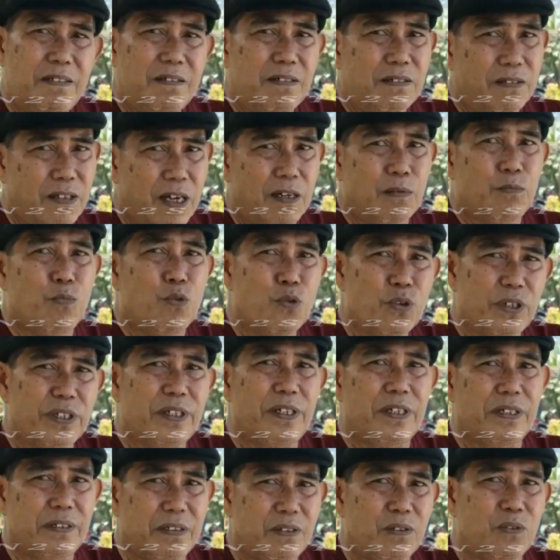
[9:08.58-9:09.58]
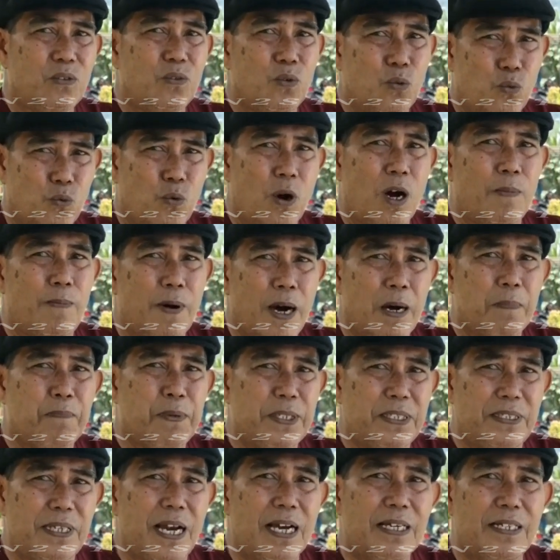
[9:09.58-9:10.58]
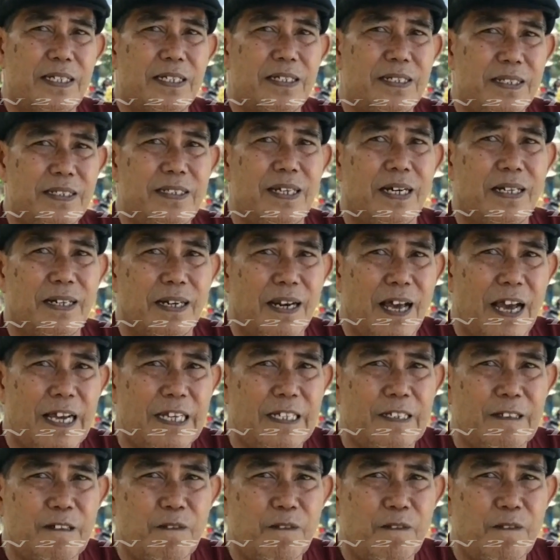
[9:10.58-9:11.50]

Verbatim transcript: dan mungkin wabah penyakit yang lain.